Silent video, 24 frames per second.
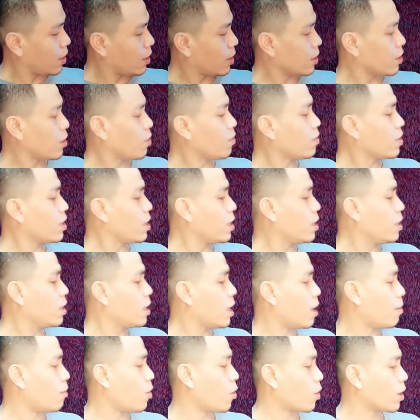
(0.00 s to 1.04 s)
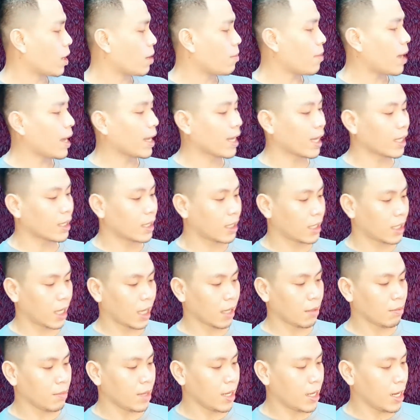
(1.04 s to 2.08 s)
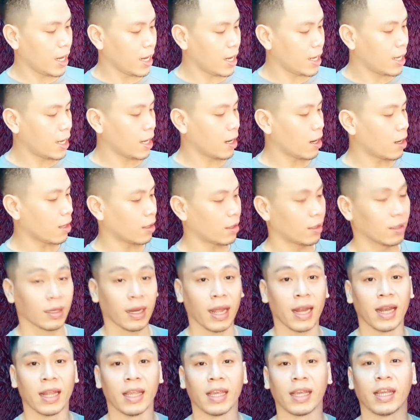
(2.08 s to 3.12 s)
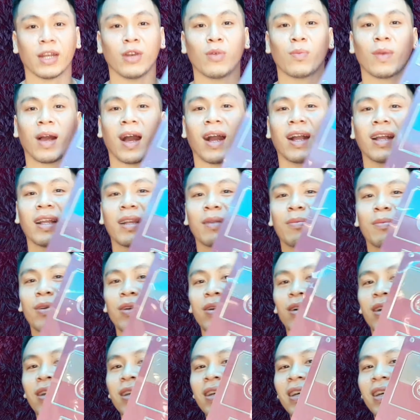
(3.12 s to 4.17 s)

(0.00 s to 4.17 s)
giống như là một cái máy cassette mini vậy đó đây là những cái nút ấn nè mọi người